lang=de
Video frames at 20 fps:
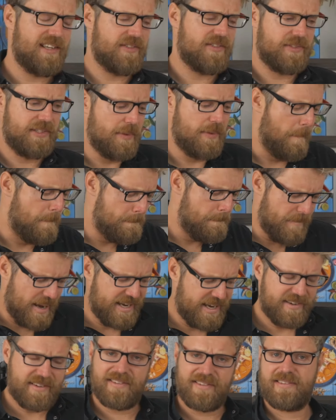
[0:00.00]
Also die
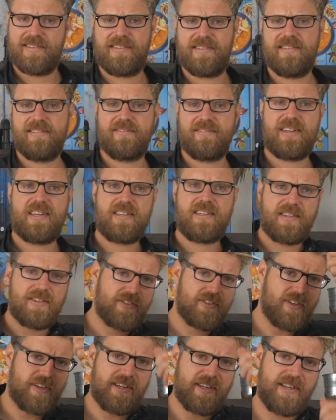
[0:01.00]
Bing. Ja? Und wenn du die in die
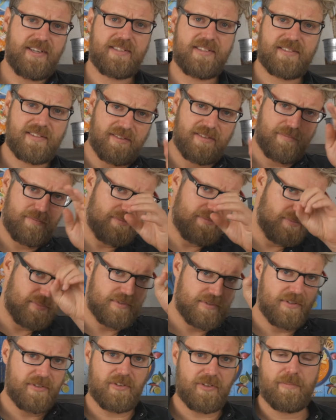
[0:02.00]
Sonne hältst, dann musst
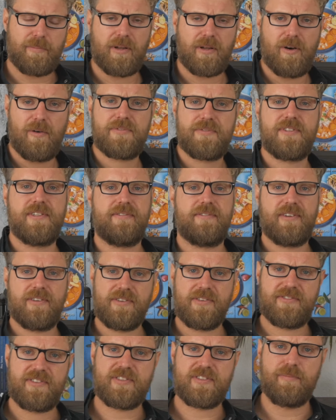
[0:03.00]
du eine Sonnenbrille aufziehen, weil
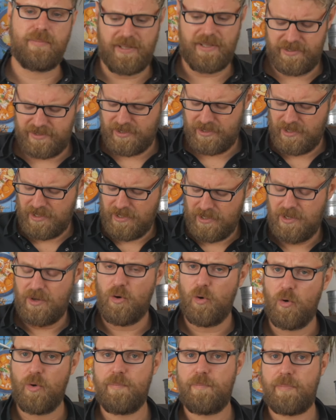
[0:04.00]
sonst bist du blind
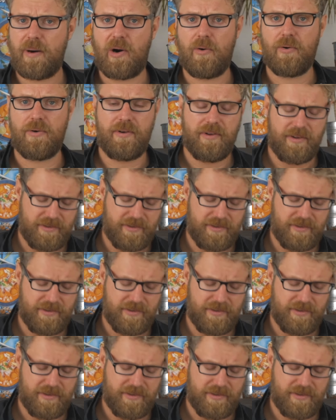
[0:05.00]
und braun.